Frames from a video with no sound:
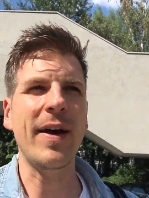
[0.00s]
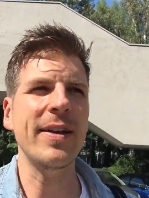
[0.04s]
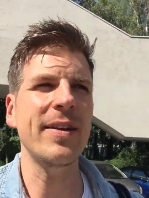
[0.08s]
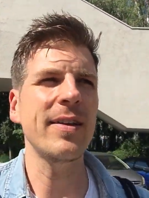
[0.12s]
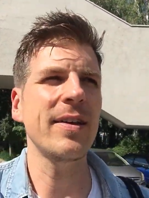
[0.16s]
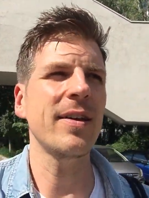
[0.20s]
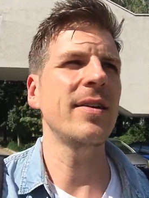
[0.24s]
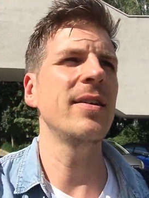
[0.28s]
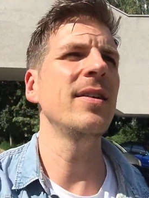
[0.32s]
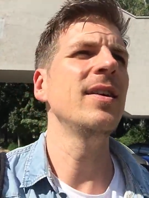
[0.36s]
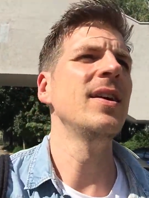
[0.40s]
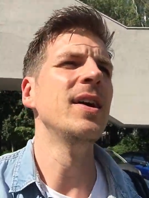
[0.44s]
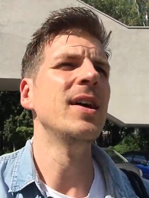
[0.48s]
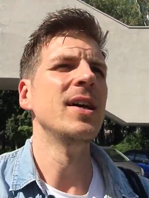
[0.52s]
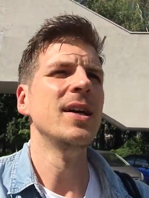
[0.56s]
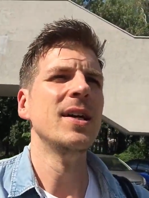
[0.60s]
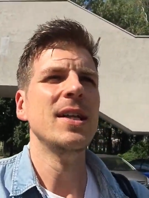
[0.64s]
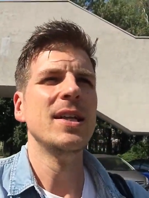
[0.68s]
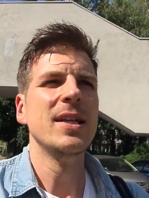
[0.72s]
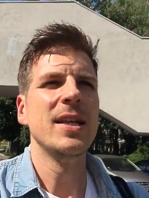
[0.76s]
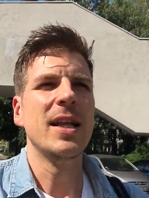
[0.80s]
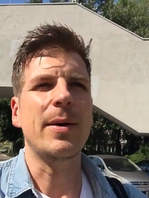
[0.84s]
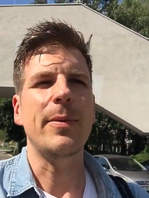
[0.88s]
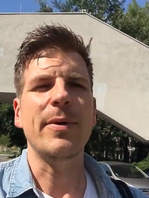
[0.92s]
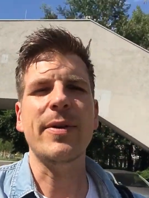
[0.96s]
weitere.
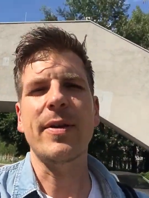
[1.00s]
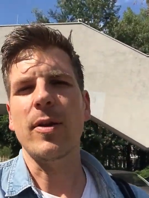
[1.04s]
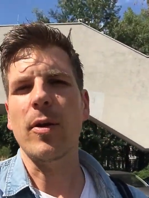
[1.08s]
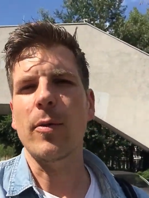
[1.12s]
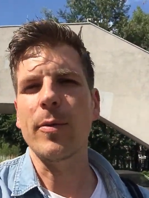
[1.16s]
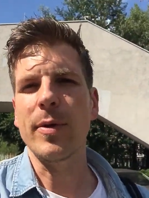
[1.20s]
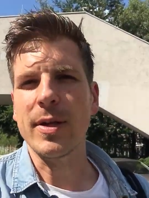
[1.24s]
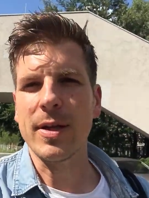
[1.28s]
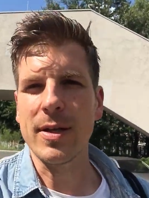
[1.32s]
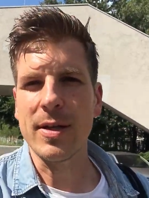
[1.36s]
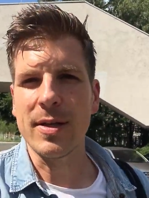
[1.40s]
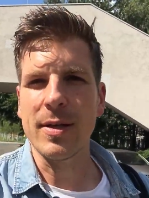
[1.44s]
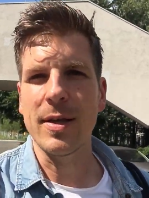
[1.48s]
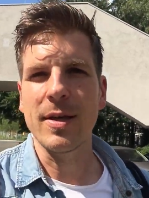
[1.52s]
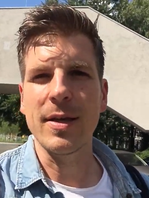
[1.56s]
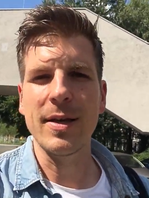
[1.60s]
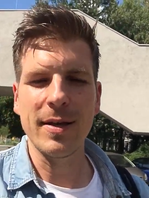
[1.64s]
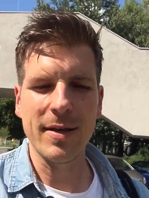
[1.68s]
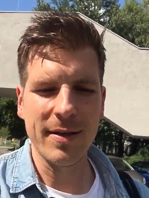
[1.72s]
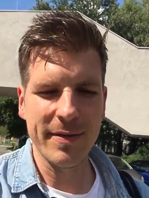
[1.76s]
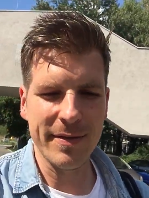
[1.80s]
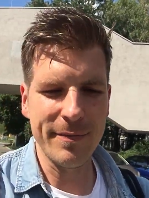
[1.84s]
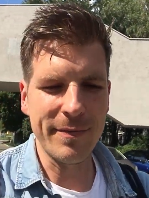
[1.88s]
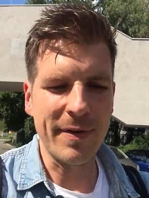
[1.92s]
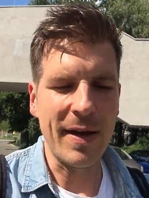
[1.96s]
Aber ich glaube, dann
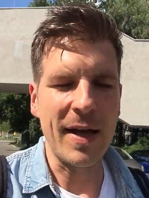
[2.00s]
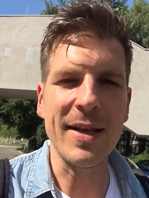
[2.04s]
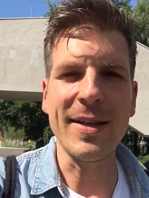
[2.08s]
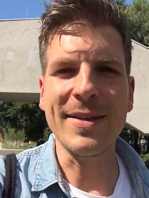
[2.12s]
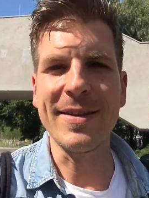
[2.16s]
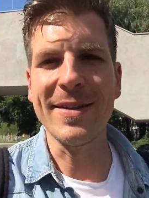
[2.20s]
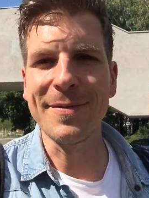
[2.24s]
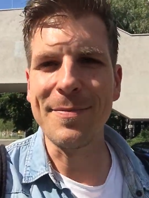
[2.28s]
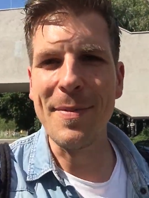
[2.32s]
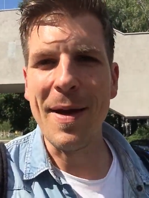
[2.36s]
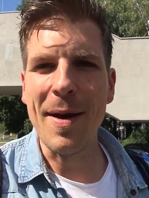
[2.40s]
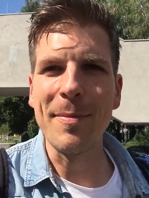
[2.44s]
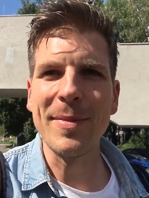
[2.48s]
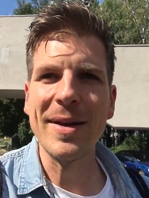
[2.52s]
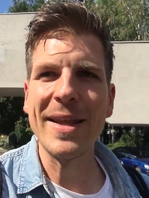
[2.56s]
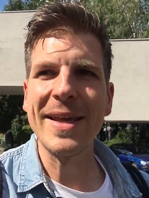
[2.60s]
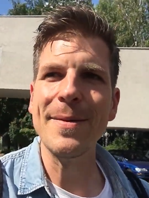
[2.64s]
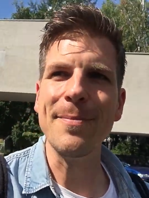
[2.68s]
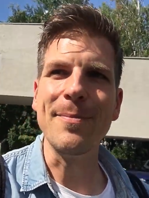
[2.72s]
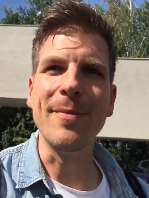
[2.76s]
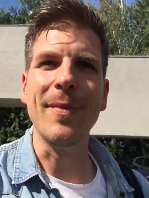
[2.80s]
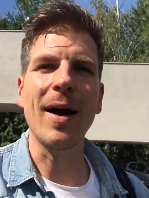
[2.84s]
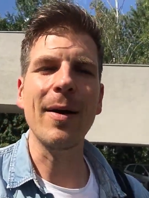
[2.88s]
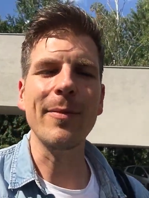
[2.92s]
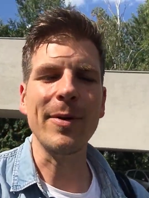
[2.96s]
äh, sind wir alle nicht mehr am
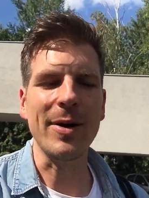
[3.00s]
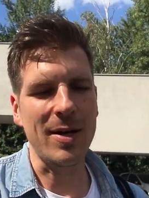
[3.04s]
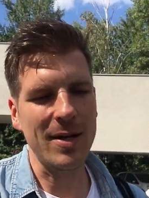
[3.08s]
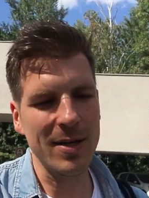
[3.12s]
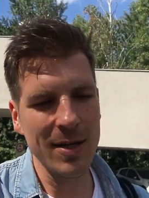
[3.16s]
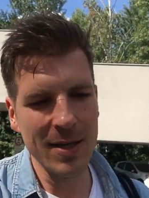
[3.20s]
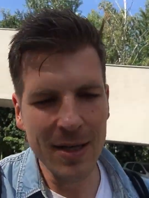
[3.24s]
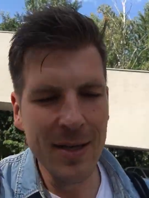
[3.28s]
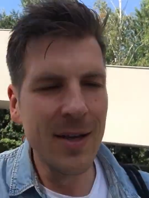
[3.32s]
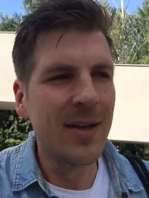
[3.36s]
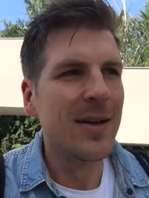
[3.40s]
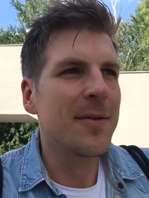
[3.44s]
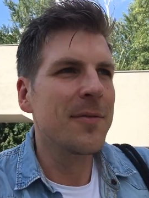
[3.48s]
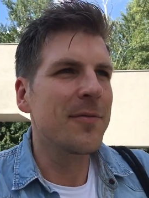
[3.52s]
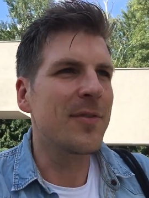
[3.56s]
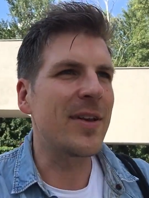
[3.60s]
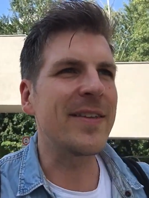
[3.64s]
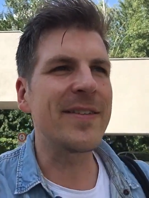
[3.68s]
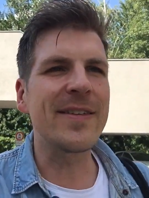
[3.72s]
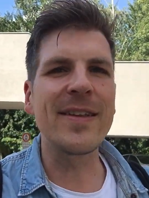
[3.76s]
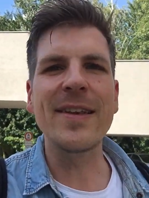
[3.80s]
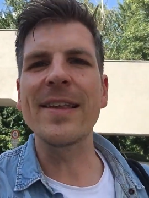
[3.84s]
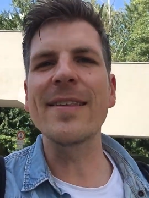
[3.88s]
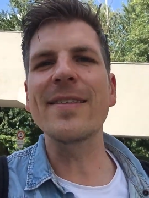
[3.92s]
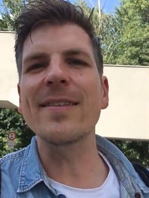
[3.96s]
Leben. Aber
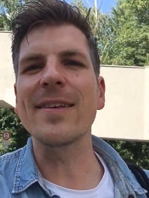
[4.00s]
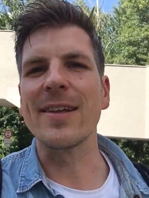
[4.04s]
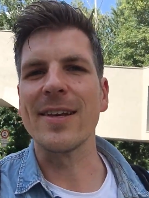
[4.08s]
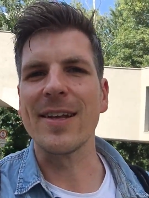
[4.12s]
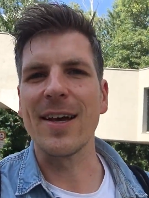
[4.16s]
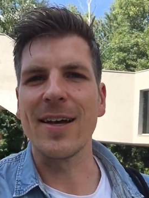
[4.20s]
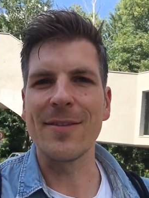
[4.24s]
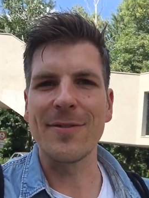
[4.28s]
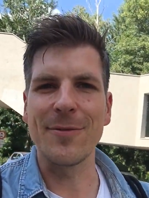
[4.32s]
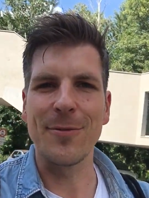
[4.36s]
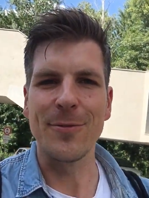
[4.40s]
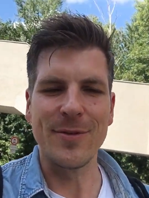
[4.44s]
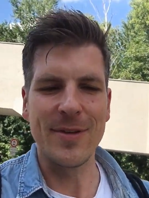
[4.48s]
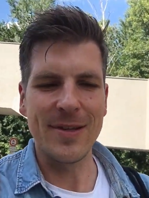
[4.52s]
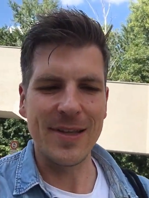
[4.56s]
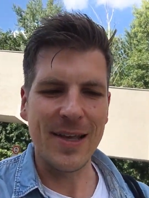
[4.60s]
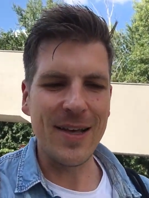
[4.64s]
vielleicht die nächste Generation.